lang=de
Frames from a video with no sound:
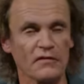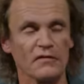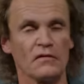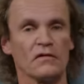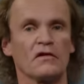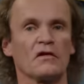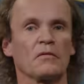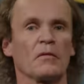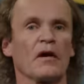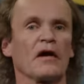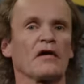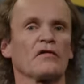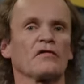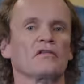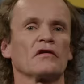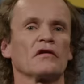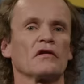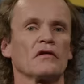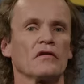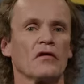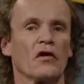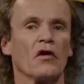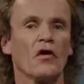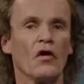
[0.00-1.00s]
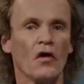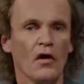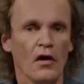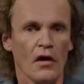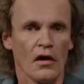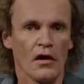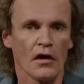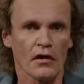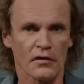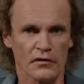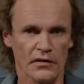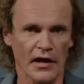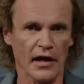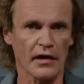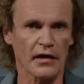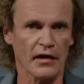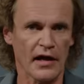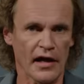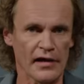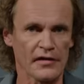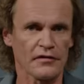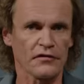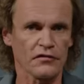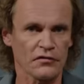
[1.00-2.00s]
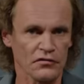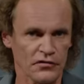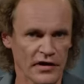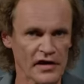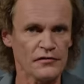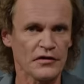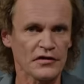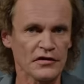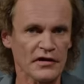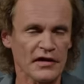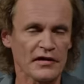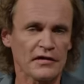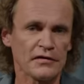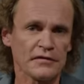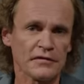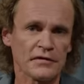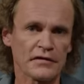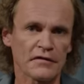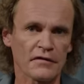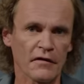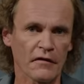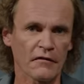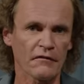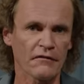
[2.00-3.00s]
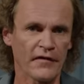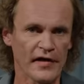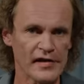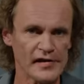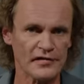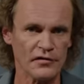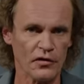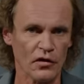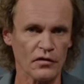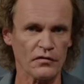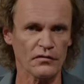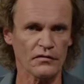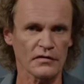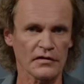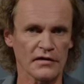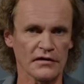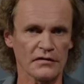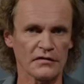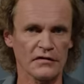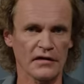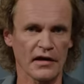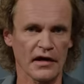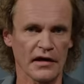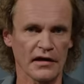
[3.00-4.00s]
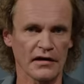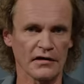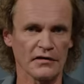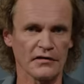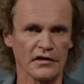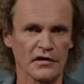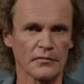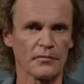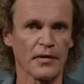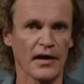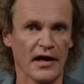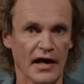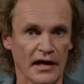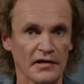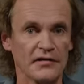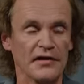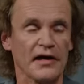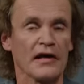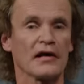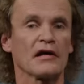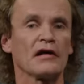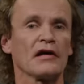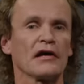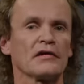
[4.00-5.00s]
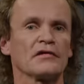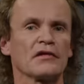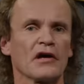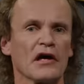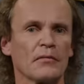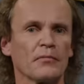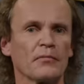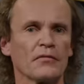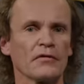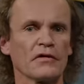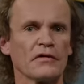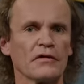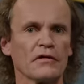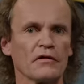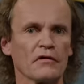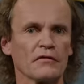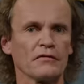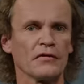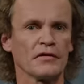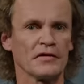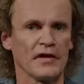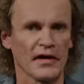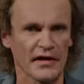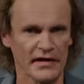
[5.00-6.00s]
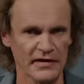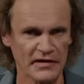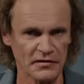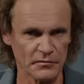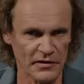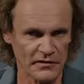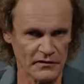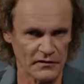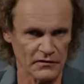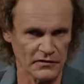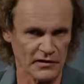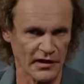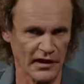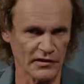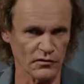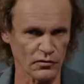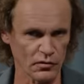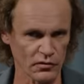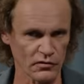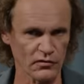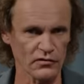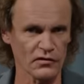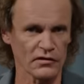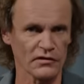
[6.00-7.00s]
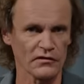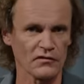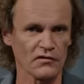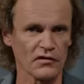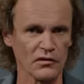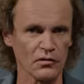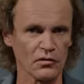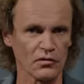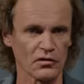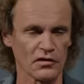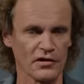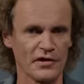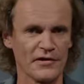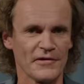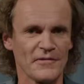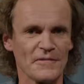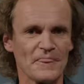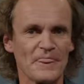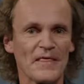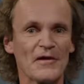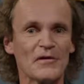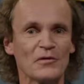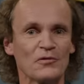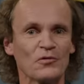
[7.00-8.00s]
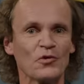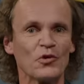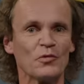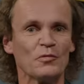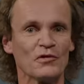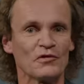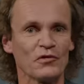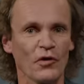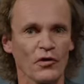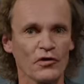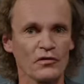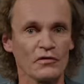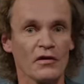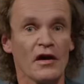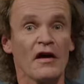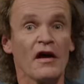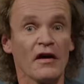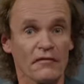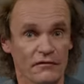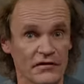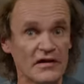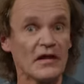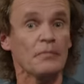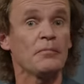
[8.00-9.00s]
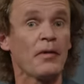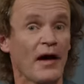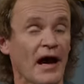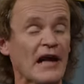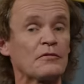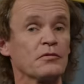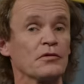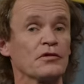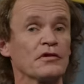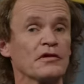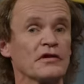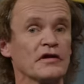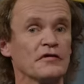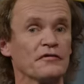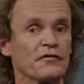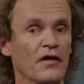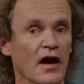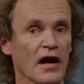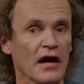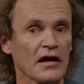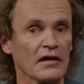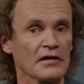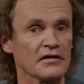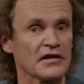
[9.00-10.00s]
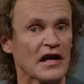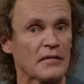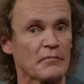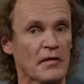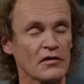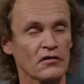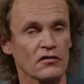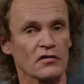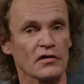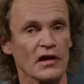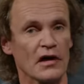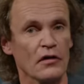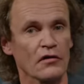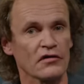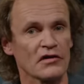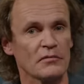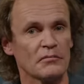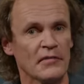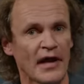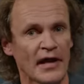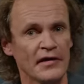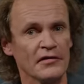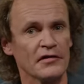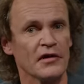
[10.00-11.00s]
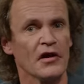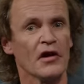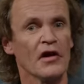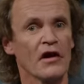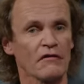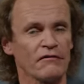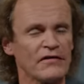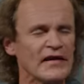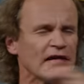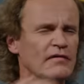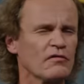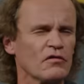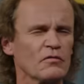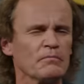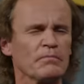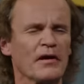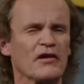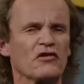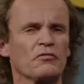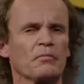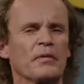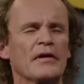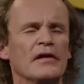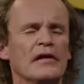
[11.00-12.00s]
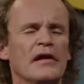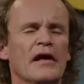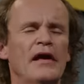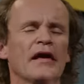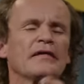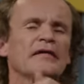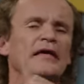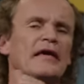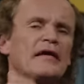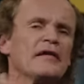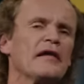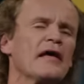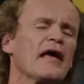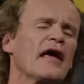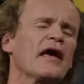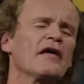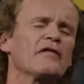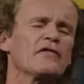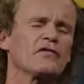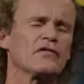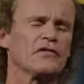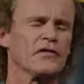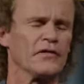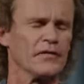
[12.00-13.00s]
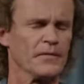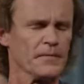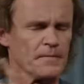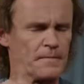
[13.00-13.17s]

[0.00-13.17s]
sich quasi ja, als stellvertretende Weltöffentlichkeit äh, bereit erklärt haben, hier von der Rechtmäßigkeit unserer Ziehung zu überzeugen. Wir beantworten die Fragen der Menschen draußen im Land, wie zum Beispiel jene erste.